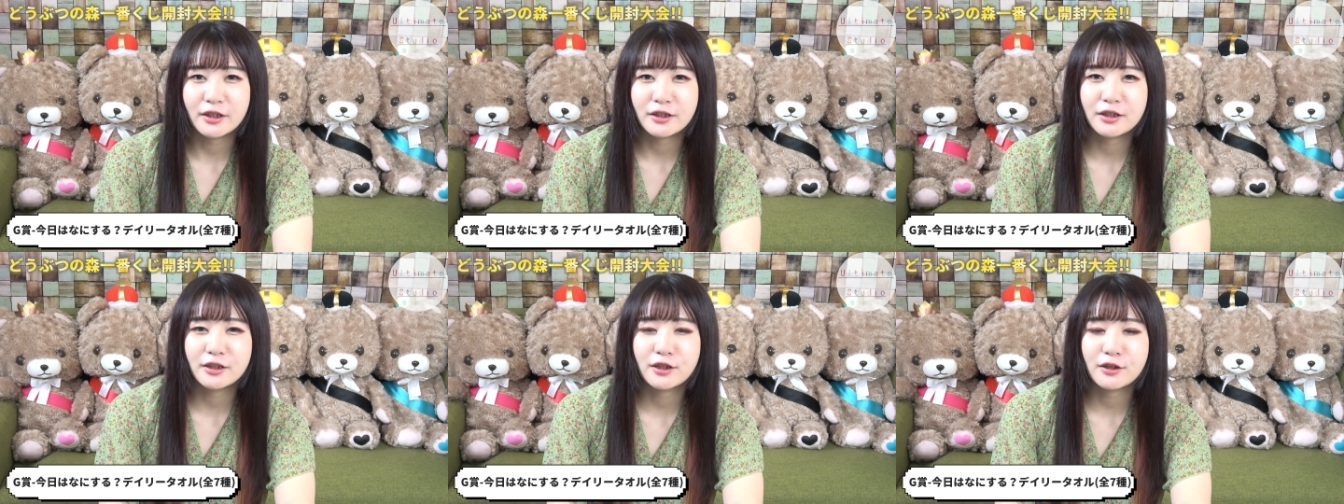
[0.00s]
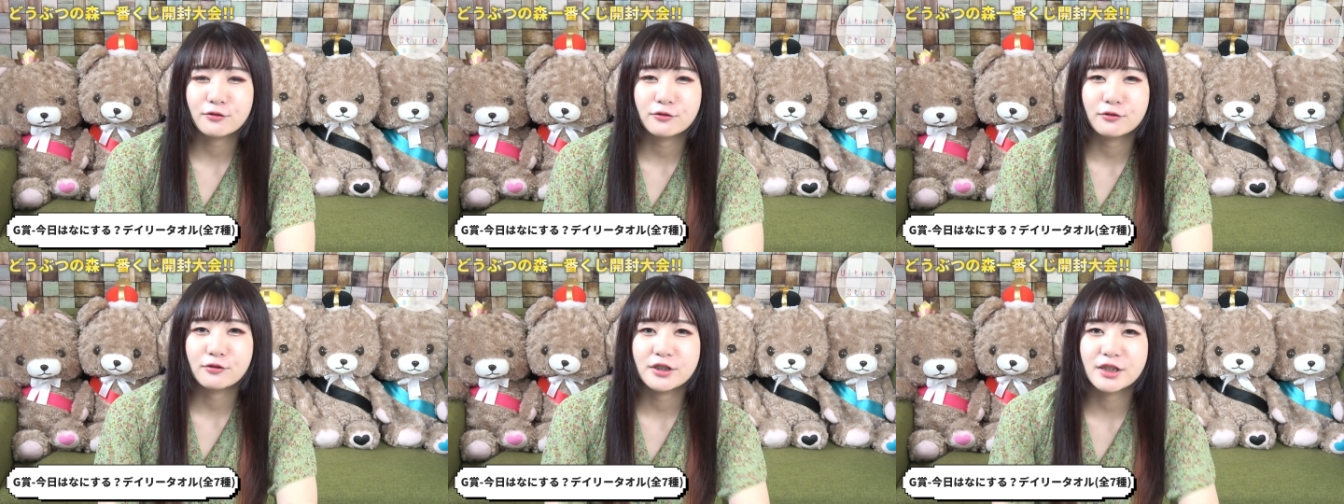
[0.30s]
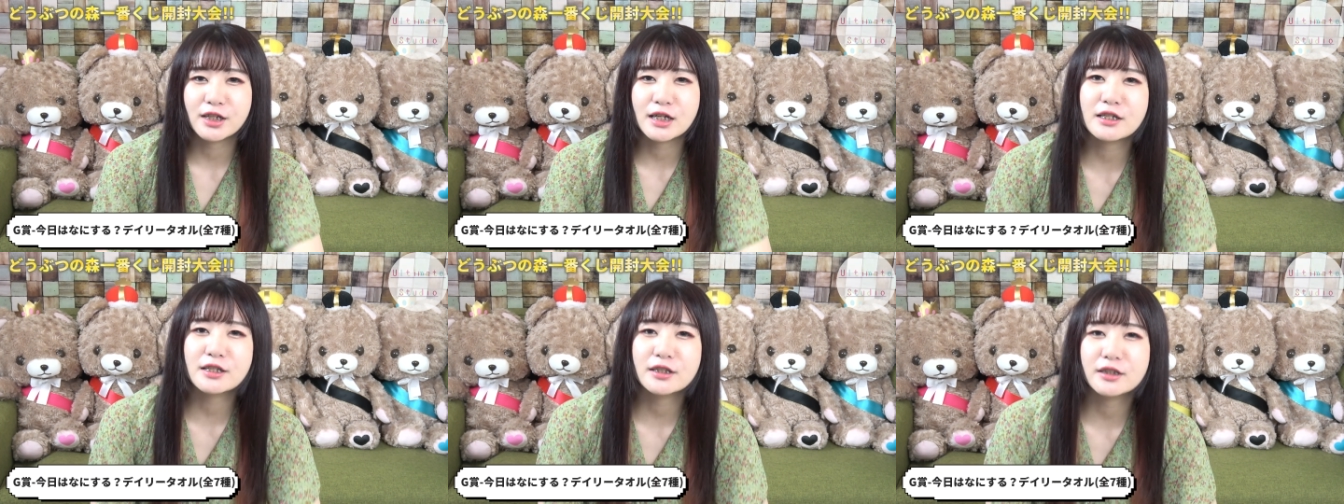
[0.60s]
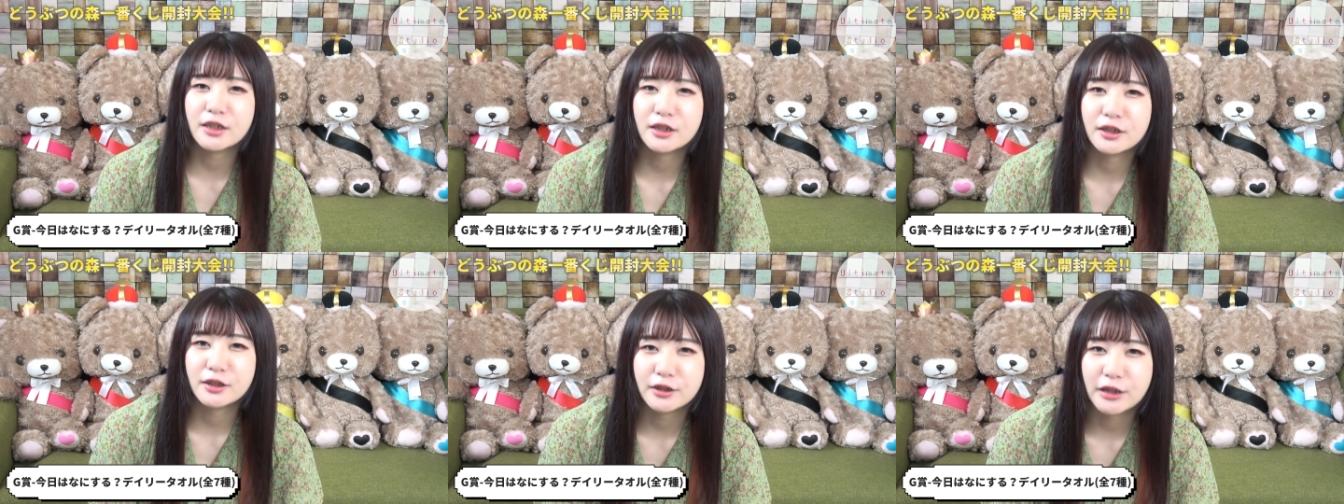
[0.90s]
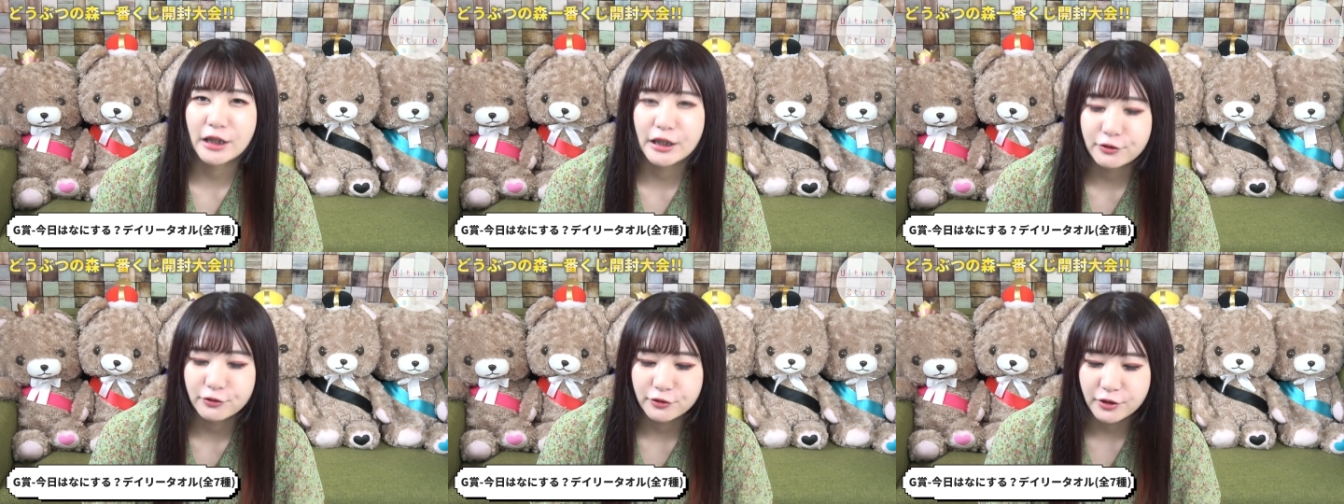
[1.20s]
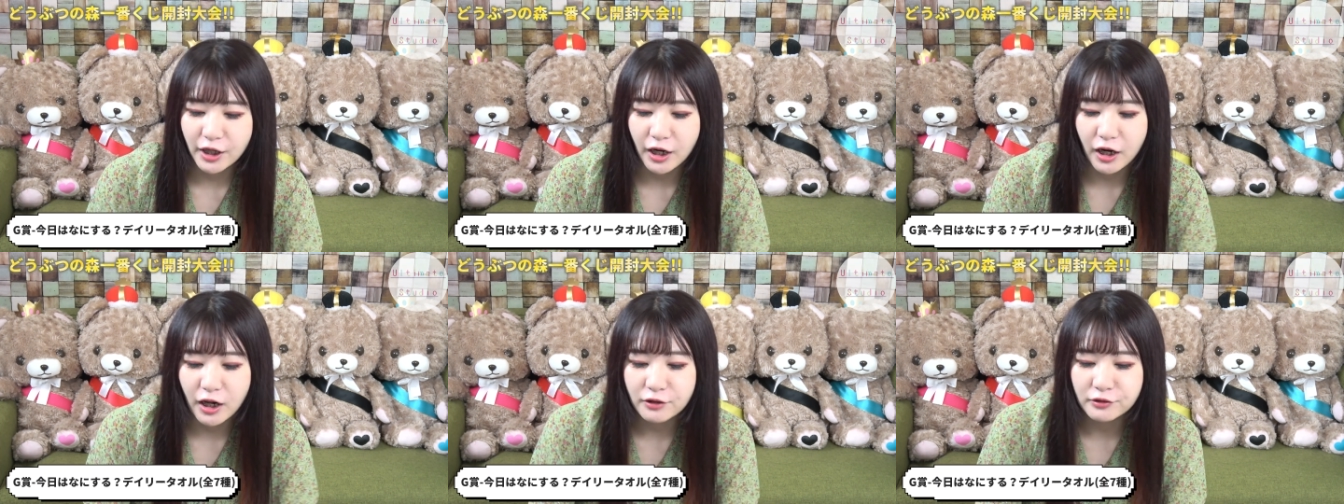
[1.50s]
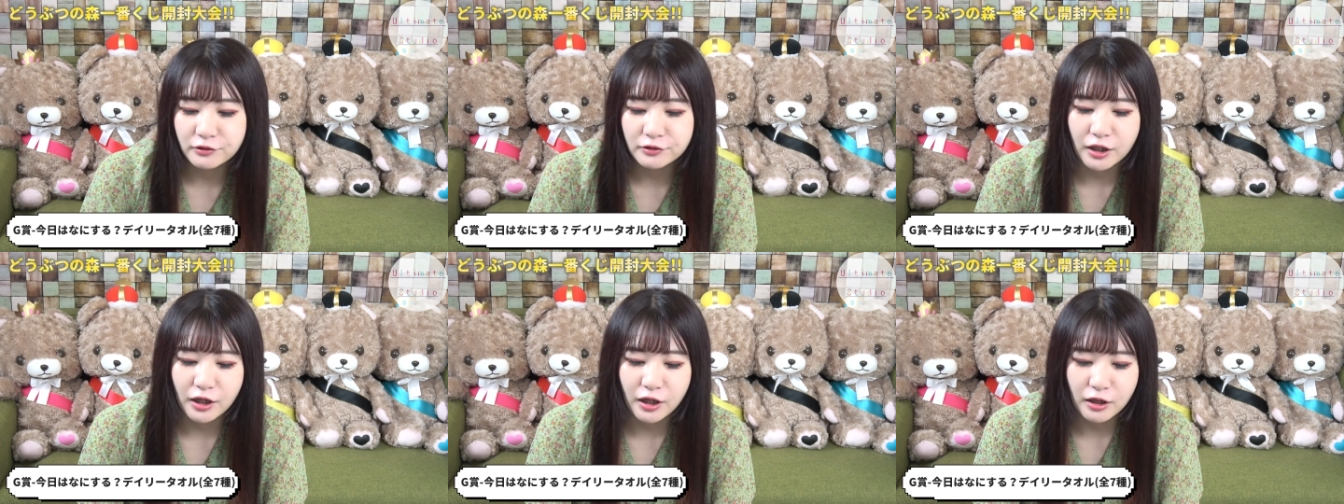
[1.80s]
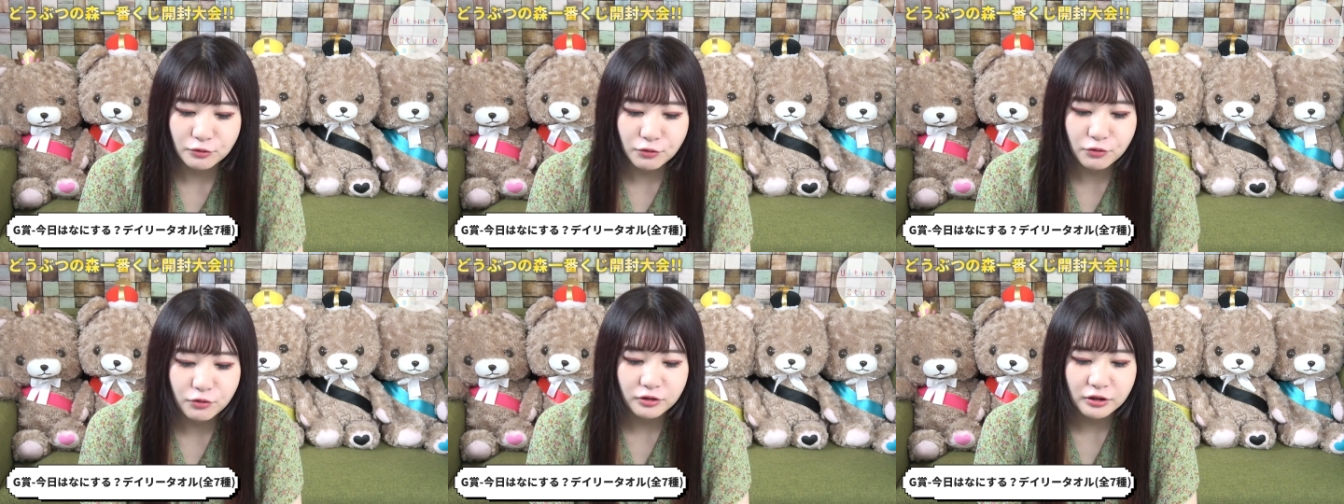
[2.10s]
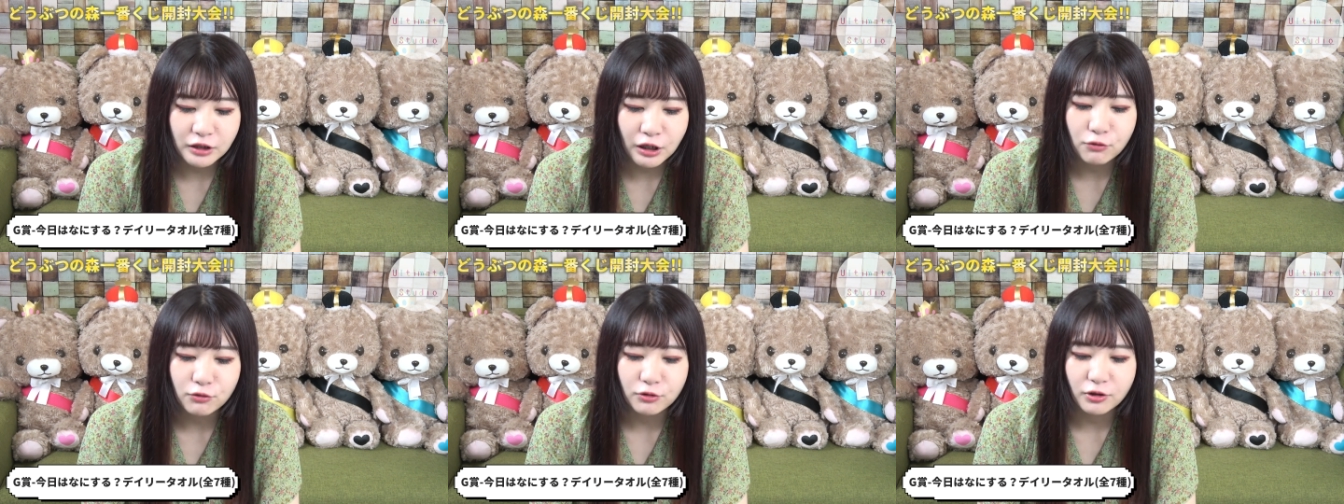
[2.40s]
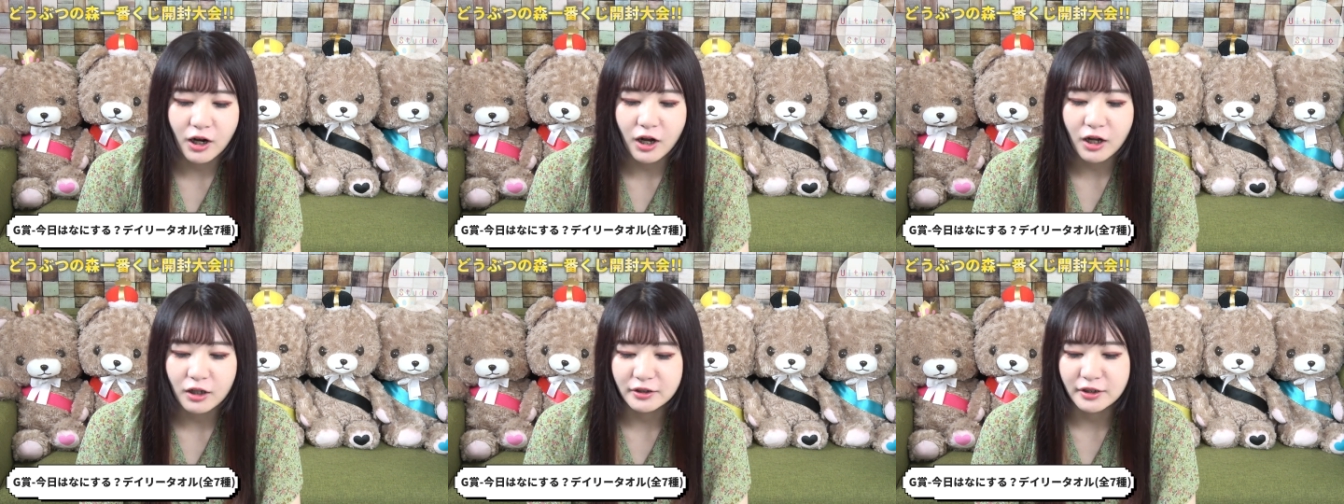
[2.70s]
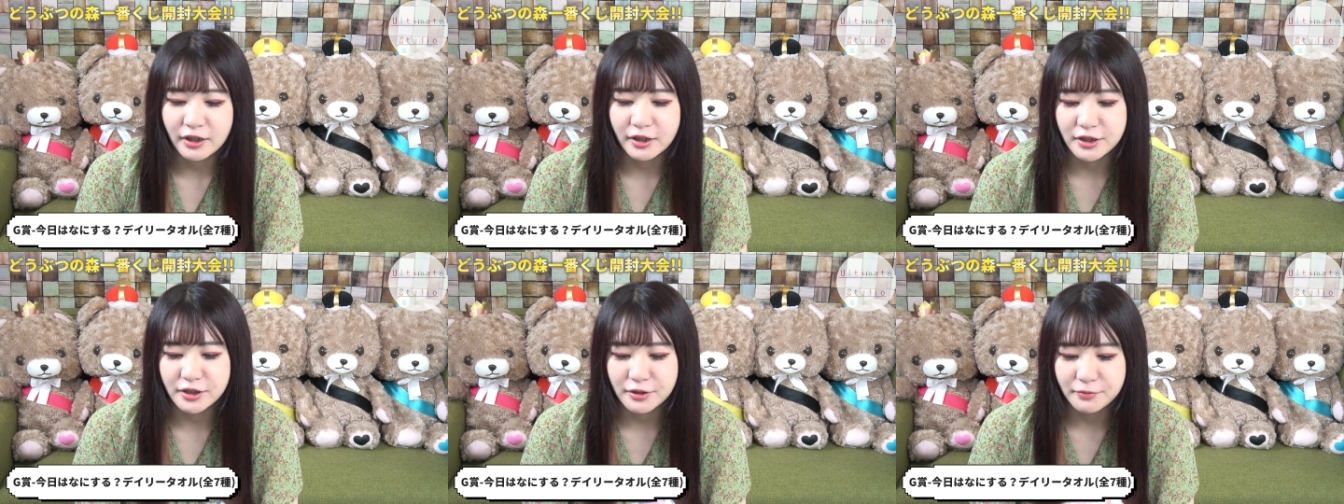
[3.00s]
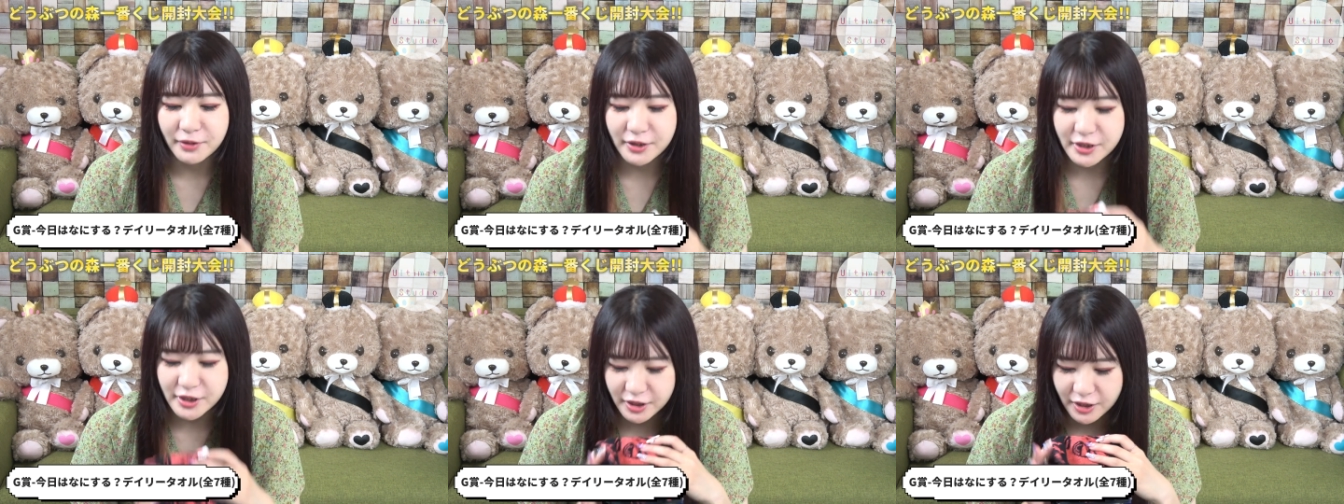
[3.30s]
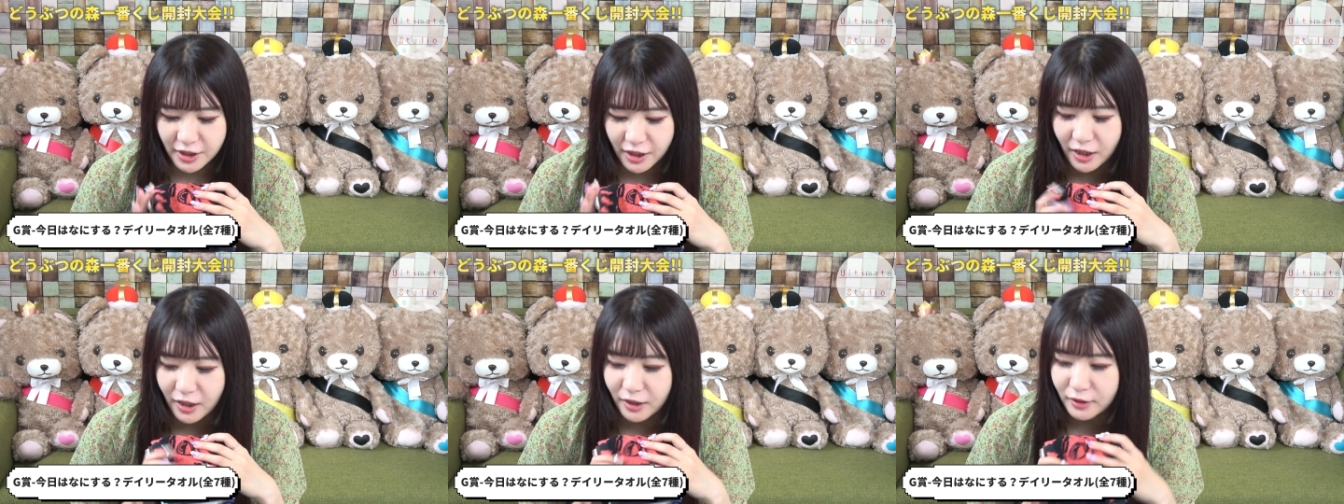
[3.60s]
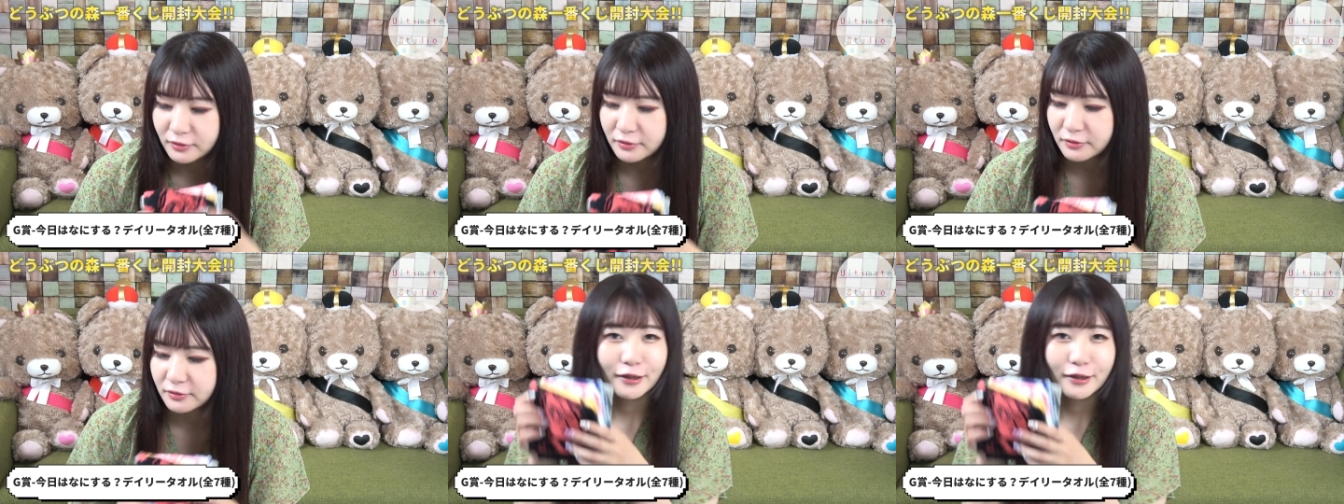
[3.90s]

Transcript: で出てくるジャスティンっていうキャラクターのタオルがあったりしました。